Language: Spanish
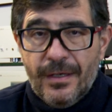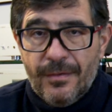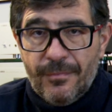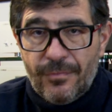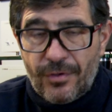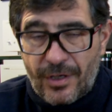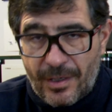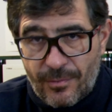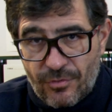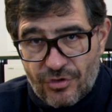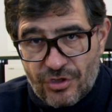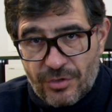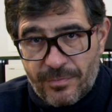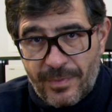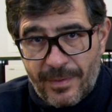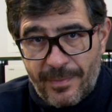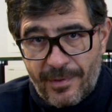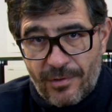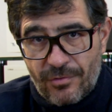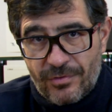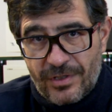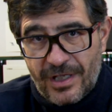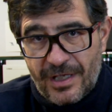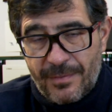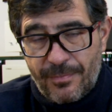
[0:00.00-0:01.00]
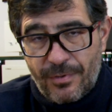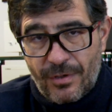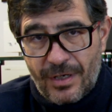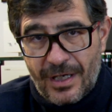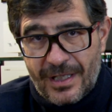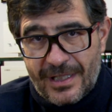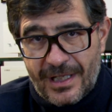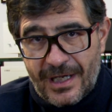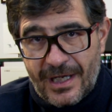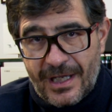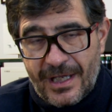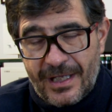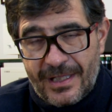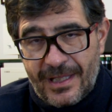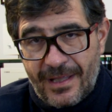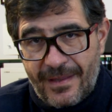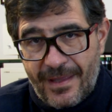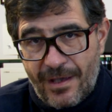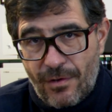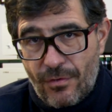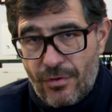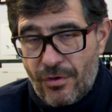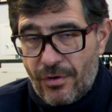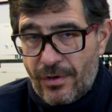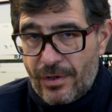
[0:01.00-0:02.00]
porque muchos me preguntáis por la tarjeta de
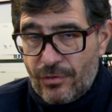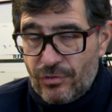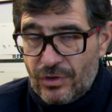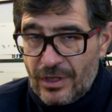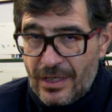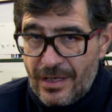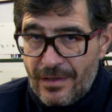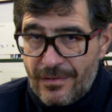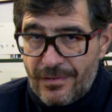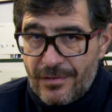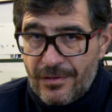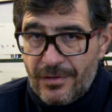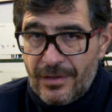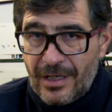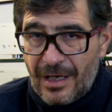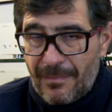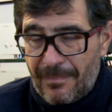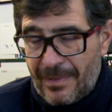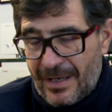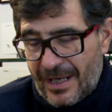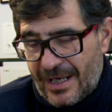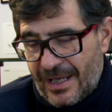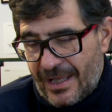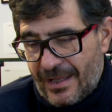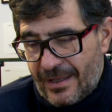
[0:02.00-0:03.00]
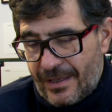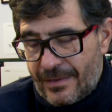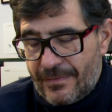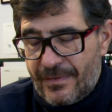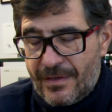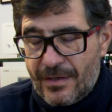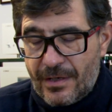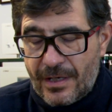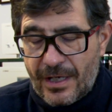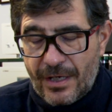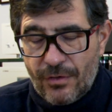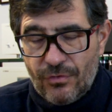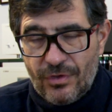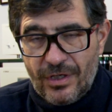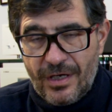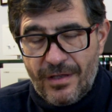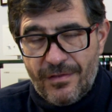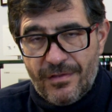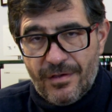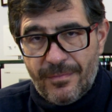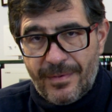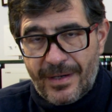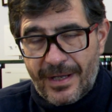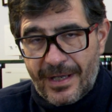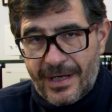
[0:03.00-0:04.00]
audio que utilizo, la placa que
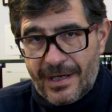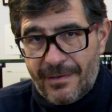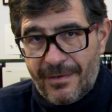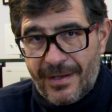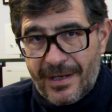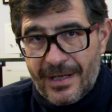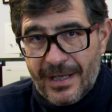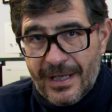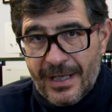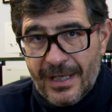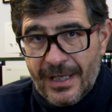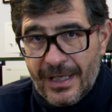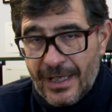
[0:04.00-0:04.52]
utilizo para grabar.